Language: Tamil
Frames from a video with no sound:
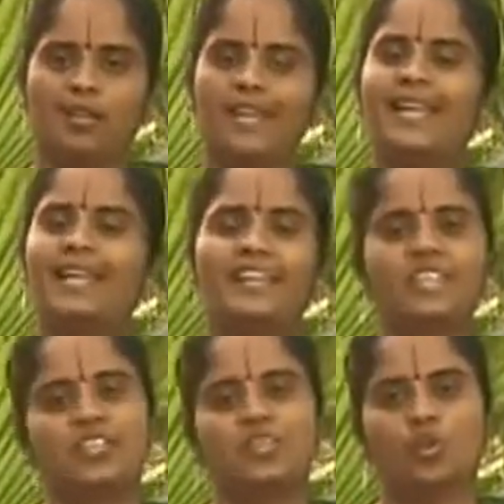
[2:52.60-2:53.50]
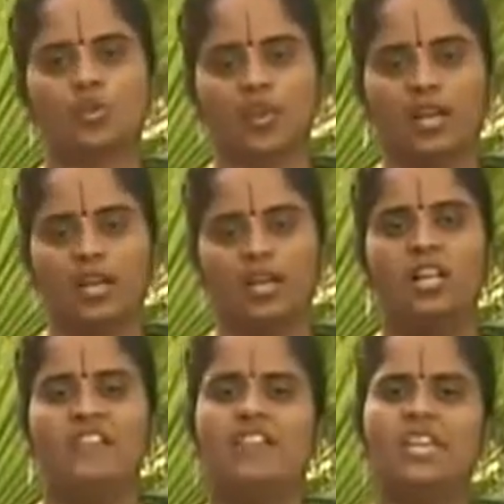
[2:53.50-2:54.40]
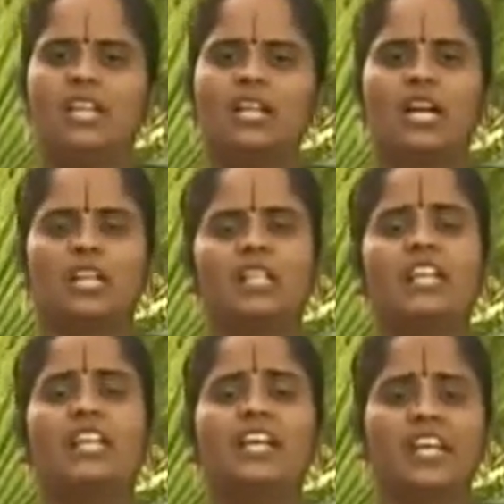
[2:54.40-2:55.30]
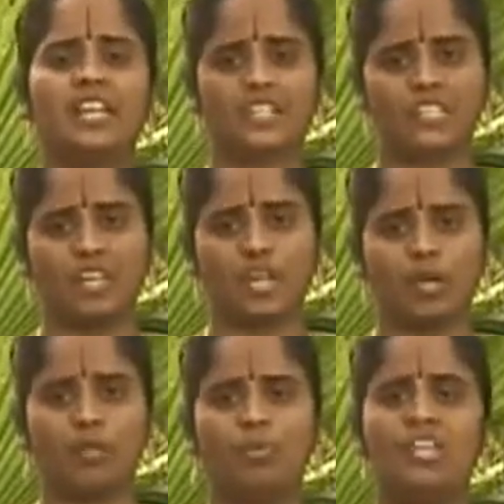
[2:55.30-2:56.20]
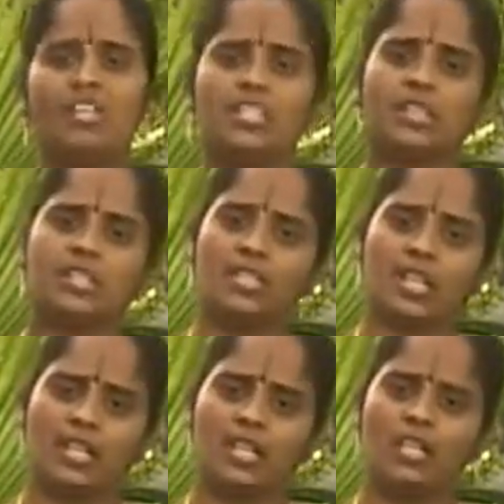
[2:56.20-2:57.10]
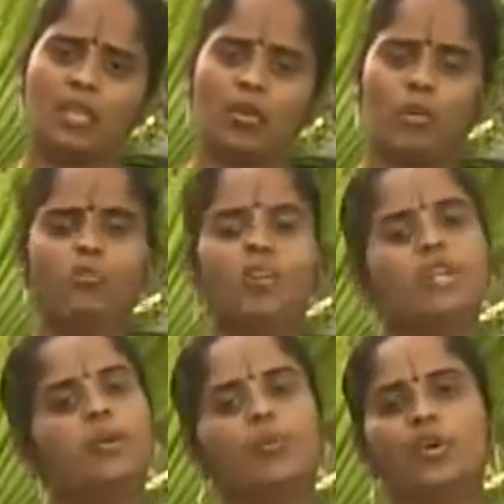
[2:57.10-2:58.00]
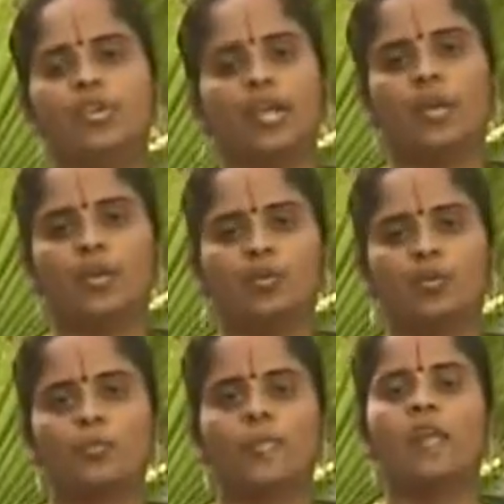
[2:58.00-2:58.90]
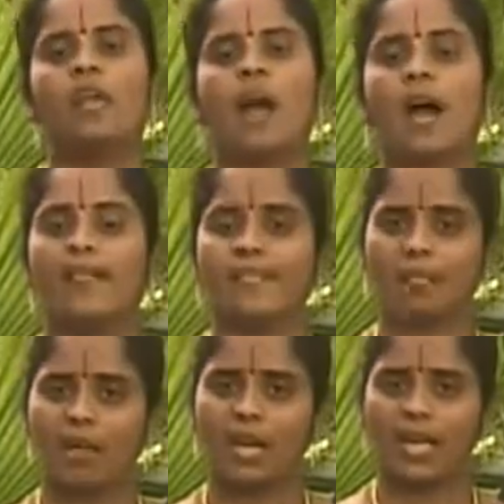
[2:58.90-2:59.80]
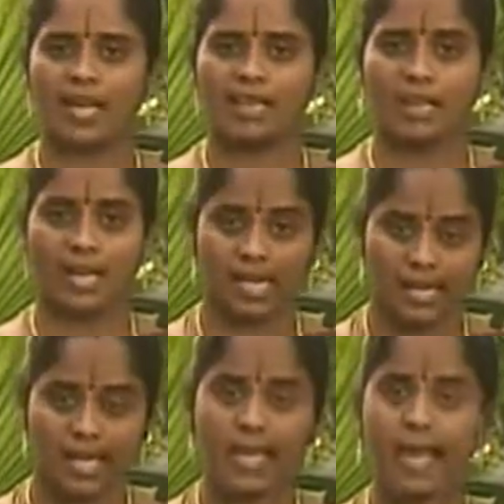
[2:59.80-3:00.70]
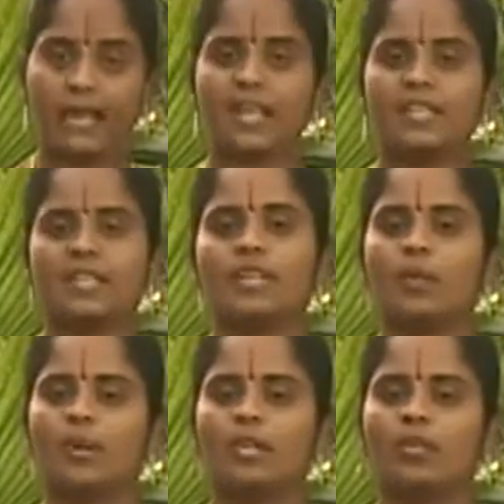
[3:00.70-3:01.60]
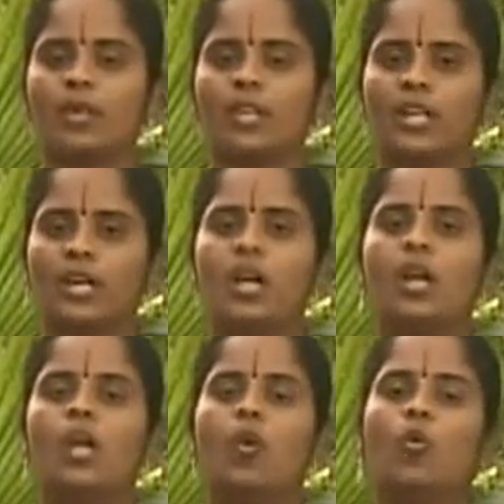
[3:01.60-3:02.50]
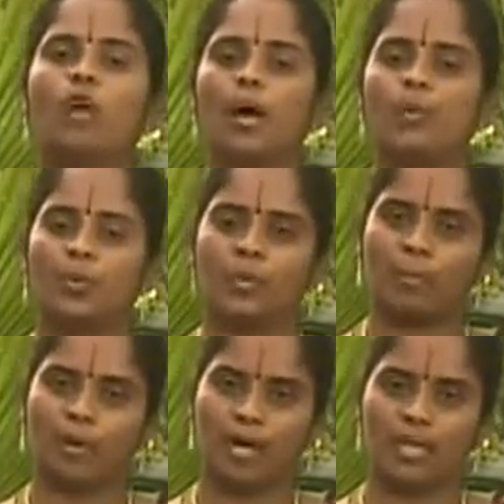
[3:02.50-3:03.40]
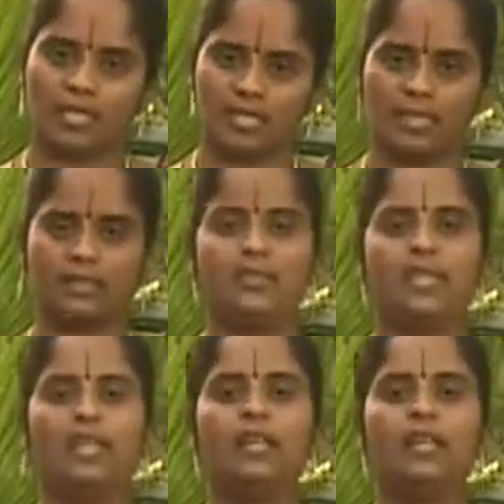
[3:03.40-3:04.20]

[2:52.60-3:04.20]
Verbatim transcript: டீஹைட்ரேஷன் சொல்கிறோம் இல்லையா வெயில் காலத்தில் டீஹைட்ரேஷன் நிறையா இருக்கும் நீர் சத்து நிறைய உடம்பு வெளியே போயிட்டே இருக்கும் அந்த மாதிரி நேரத்தில் ரீஹைட்ரேஷன் அப்படிங்கக்கூடிய ஒரு அற்புதமான சக்தி